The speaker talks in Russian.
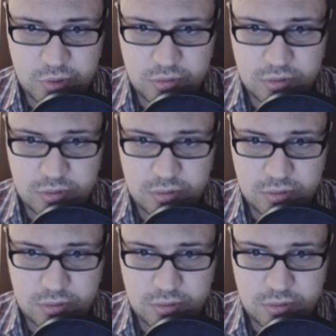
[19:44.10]
будут.
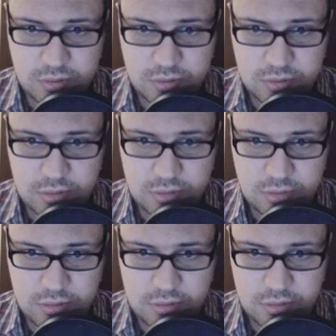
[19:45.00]
Нету тут производства
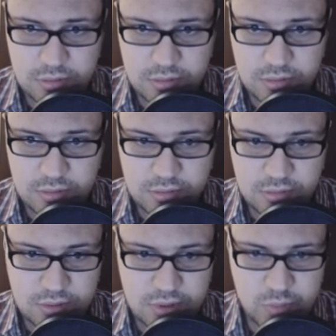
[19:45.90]
батарей.
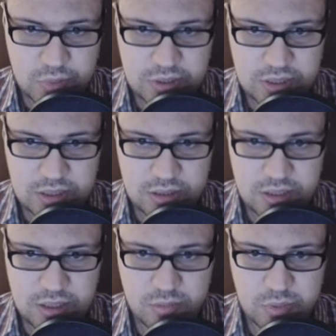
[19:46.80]
А, батаре...
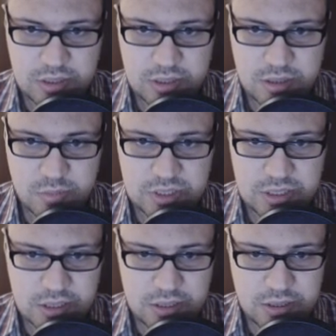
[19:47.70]
каких батарей?
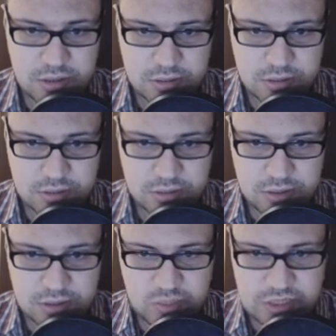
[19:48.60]
Батареи... Батарейк,
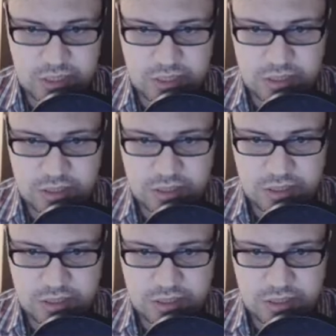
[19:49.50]
да. Батарейки батарейк.